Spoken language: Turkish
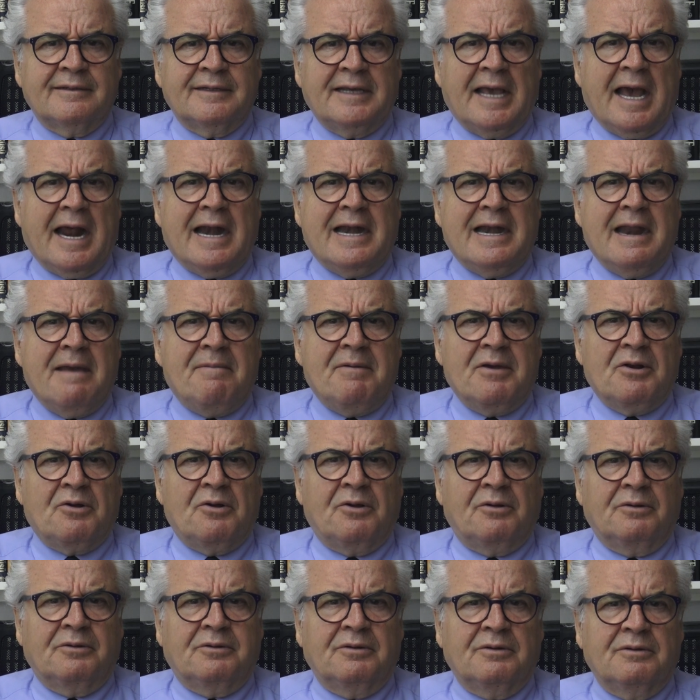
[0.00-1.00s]
yerle bir
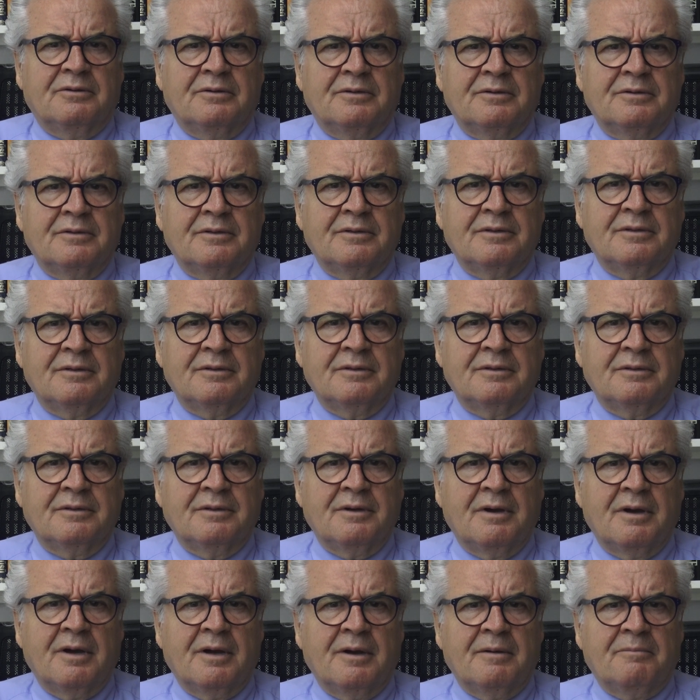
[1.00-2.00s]
oldu.
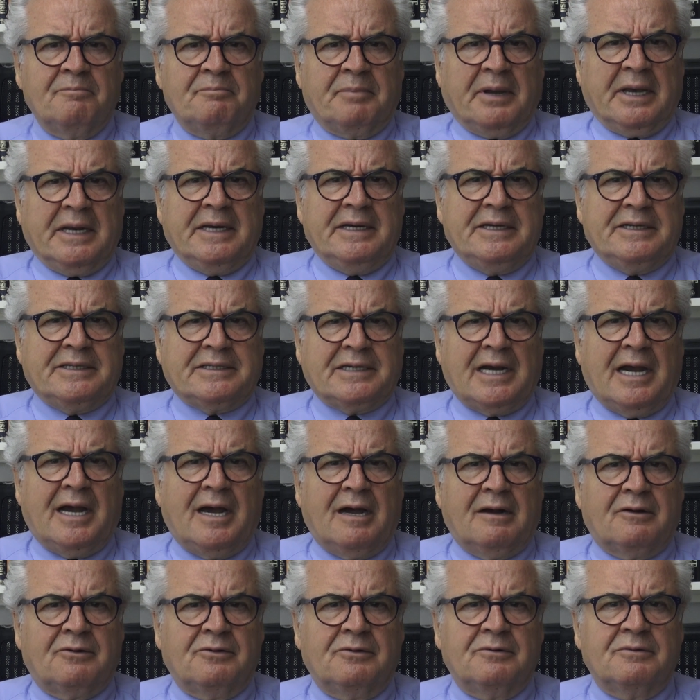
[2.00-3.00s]

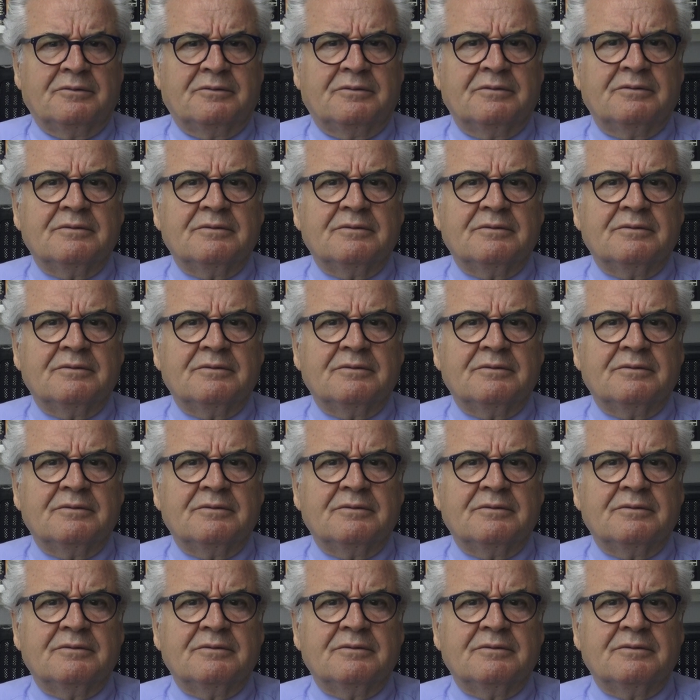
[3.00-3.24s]
Perişan oldu.